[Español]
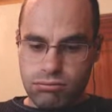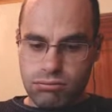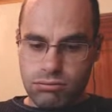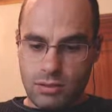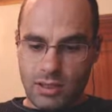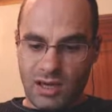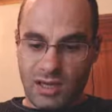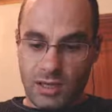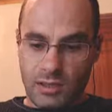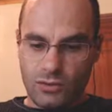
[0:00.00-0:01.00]

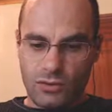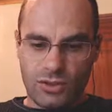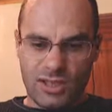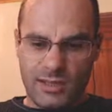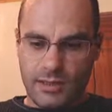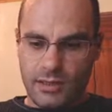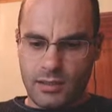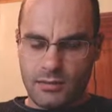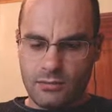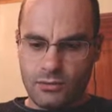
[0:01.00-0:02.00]
Arquera, solo 7.
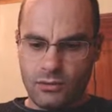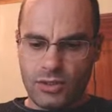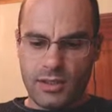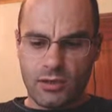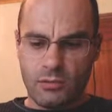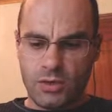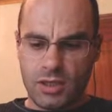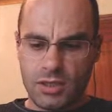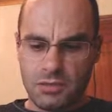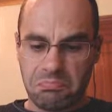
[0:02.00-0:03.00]
Solo 7
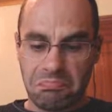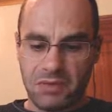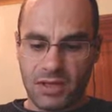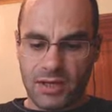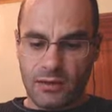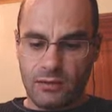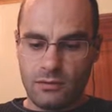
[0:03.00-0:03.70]
comunes. Qué raro.